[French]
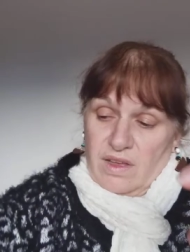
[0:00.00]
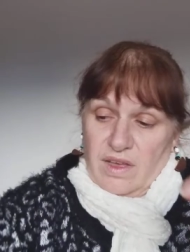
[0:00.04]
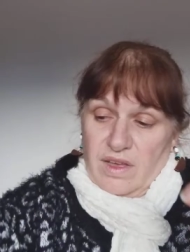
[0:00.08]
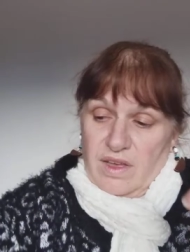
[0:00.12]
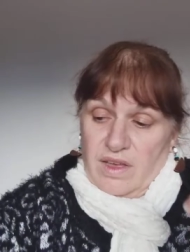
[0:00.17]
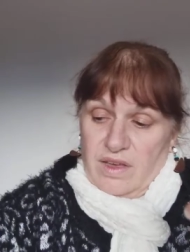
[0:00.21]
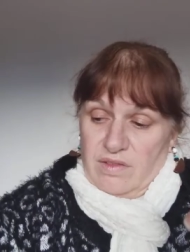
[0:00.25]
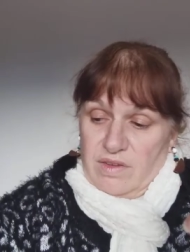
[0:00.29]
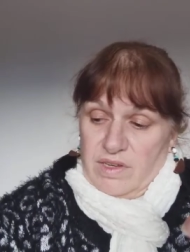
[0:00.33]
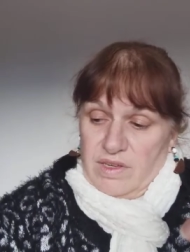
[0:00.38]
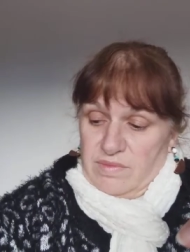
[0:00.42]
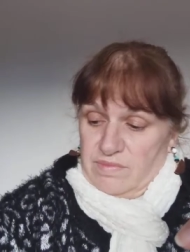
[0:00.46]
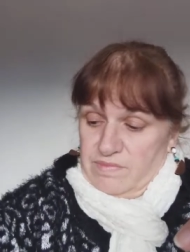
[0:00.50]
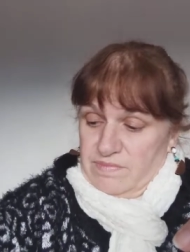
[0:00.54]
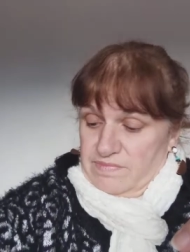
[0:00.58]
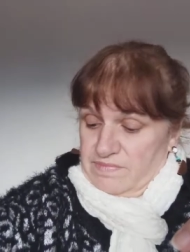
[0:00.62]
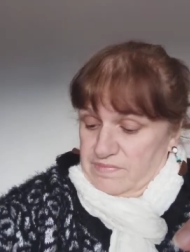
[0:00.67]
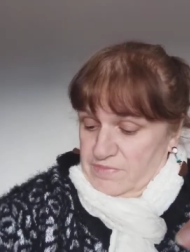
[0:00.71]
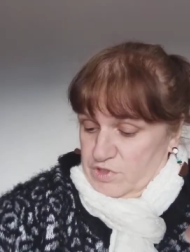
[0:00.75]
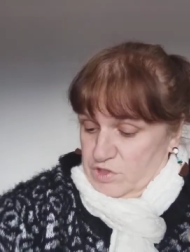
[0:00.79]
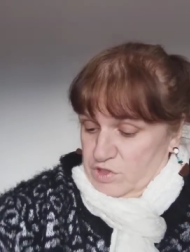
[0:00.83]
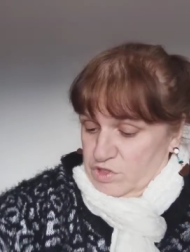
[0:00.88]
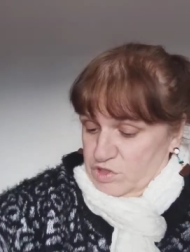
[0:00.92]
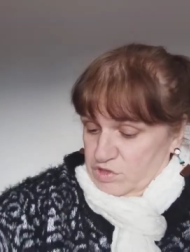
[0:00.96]
Et eh oui,
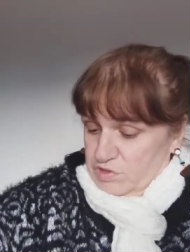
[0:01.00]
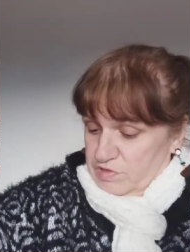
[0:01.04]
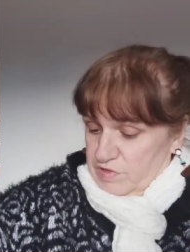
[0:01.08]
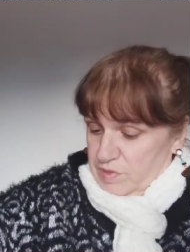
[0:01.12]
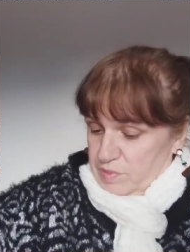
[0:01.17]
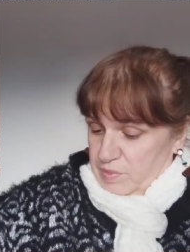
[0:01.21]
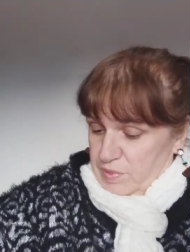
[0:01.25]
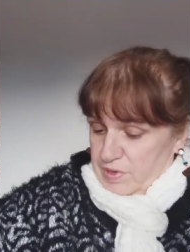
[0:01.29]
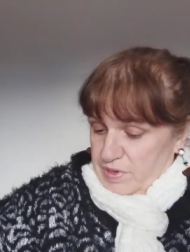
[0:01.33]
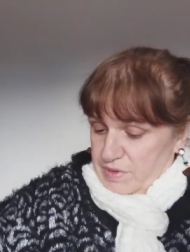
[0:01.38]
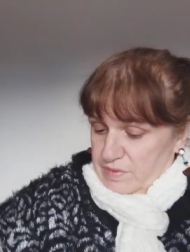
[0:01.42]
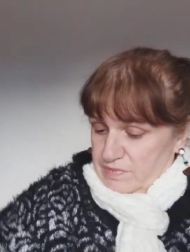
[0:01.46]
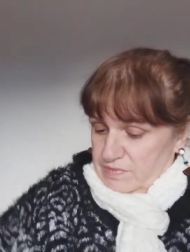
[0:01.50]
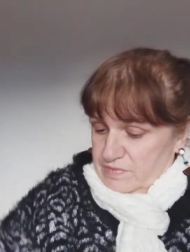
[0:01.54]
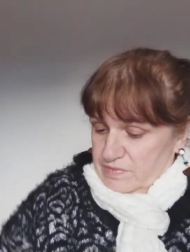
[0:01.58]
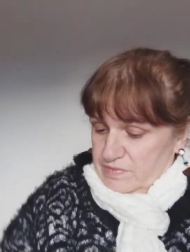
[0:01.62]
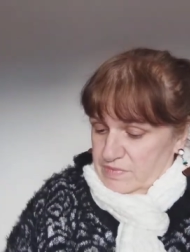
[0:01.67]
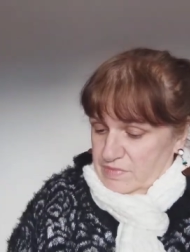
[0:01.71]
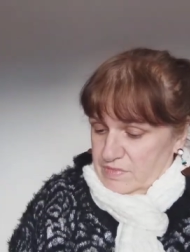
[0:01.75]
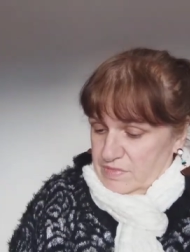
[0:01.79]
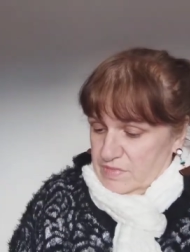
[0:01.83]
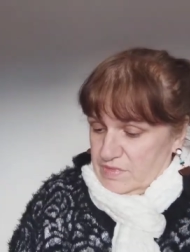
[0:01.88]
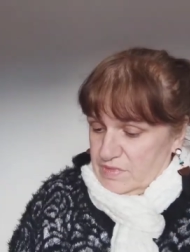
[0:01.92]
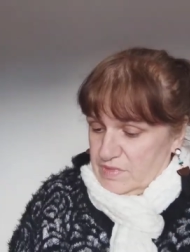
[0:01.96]
on se refait pas. Hein.
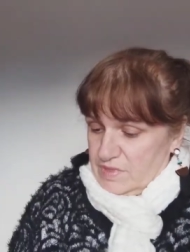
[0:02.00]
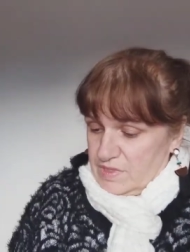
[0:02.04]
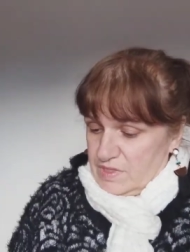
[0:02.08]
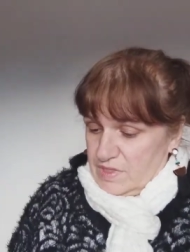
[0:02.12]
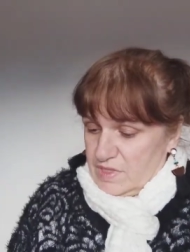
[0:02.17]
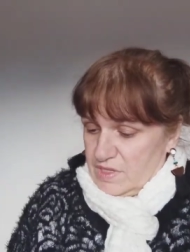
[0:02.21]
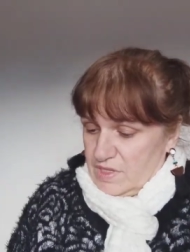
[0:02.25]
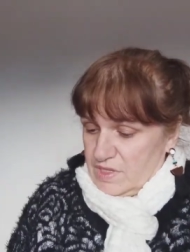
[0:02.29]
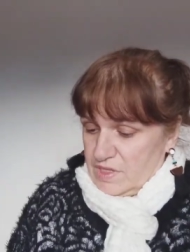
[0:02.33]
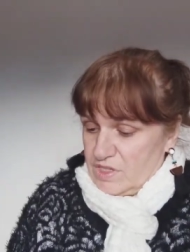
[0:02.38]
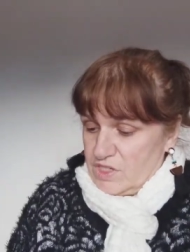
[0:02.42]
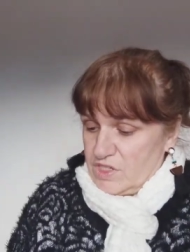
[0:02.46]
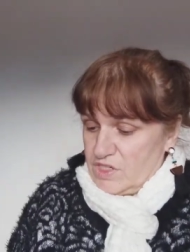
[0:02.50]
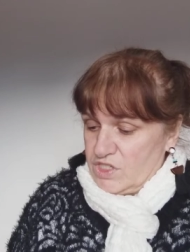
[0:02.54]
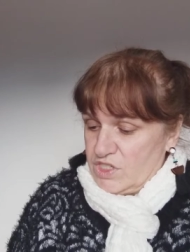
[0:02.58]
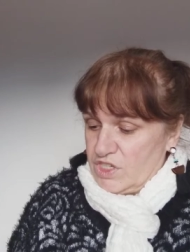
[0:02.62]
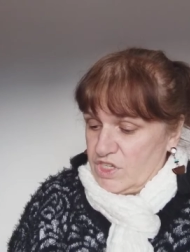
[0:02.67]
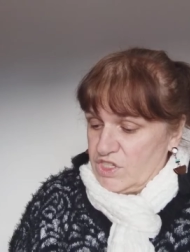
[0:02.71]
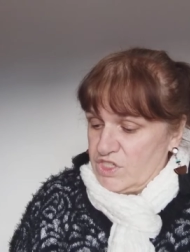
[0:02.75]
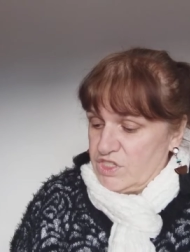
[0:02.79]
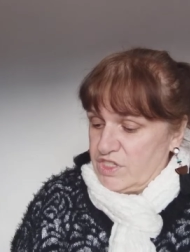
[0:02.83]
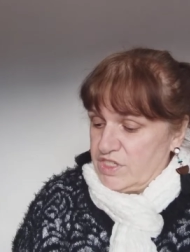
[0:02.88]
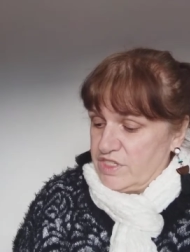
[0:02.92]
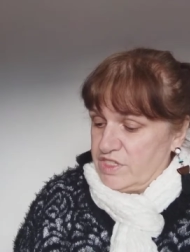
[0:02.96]
J'ai
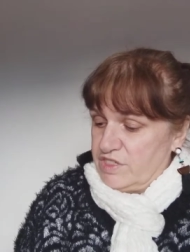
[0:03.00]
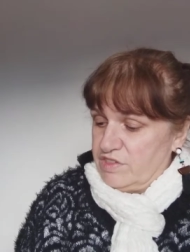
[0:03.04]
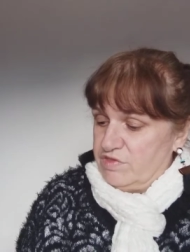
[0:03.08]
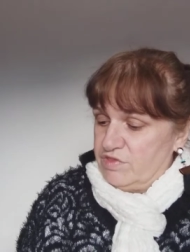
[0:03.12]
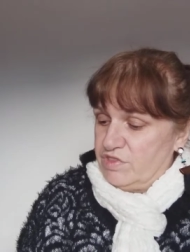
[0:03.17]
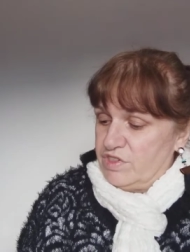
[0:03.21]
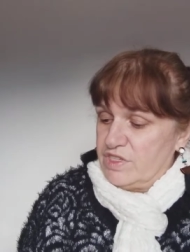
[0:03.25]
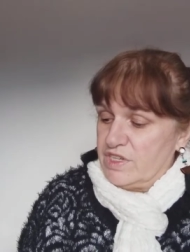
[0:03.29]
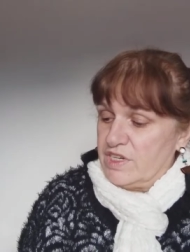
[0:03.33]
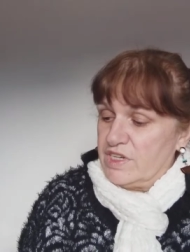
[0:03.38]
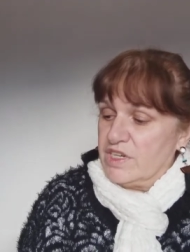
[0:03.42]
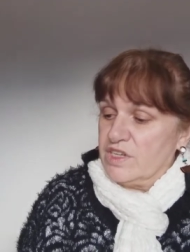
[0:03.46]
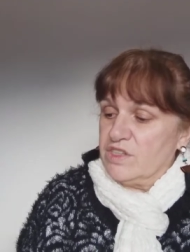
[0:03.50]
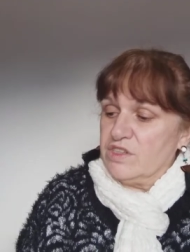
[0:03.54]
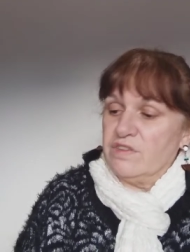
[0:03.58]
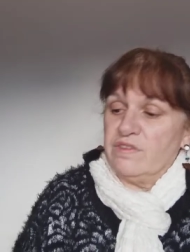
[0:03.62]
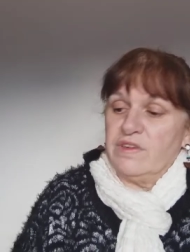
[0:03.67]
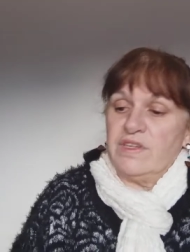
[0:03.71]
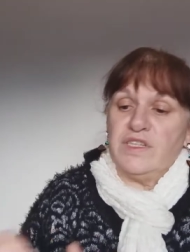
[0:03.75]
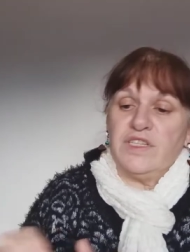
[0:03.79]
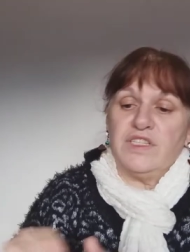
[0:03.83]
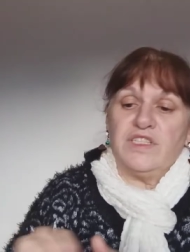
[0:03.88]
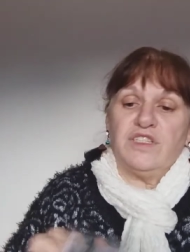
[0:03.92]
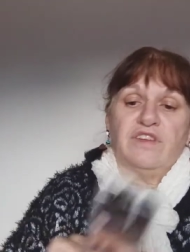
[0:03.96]
acheté ces feutres à
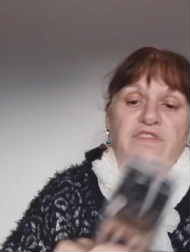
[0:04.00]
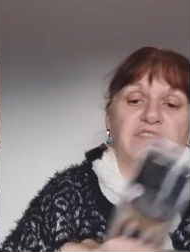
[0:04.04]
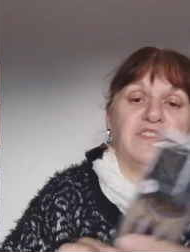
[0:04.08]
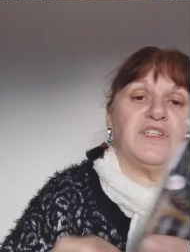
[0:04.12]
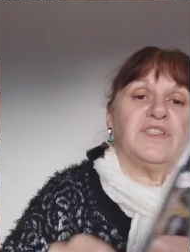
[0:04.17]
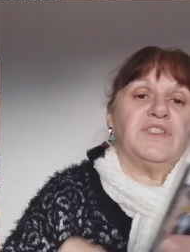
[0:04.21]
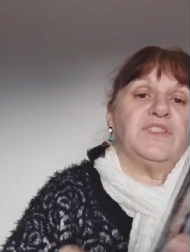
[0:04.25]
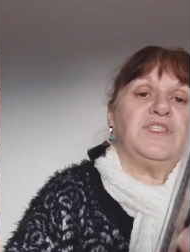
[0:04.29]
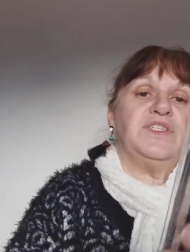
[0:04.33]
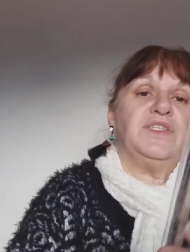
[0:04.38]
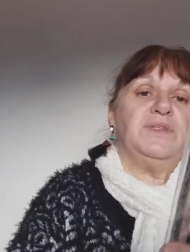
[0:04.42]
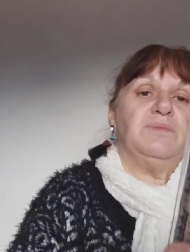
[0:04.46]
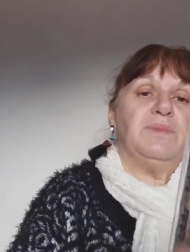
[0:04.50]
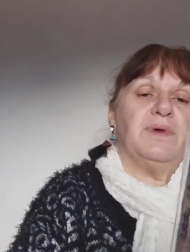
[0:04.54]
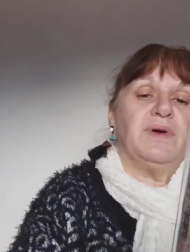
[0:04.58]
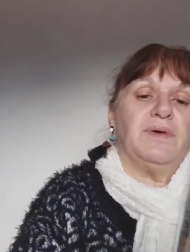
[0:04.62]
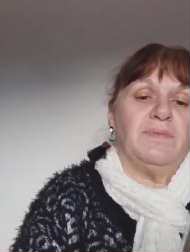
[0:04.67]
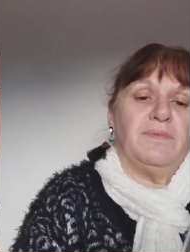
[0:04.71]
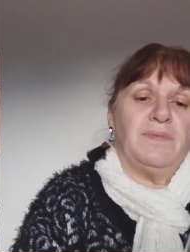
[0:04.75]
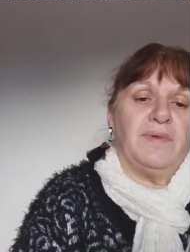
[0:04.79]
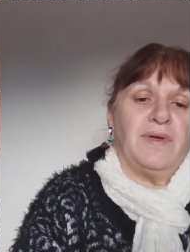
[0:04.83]
99 centimes.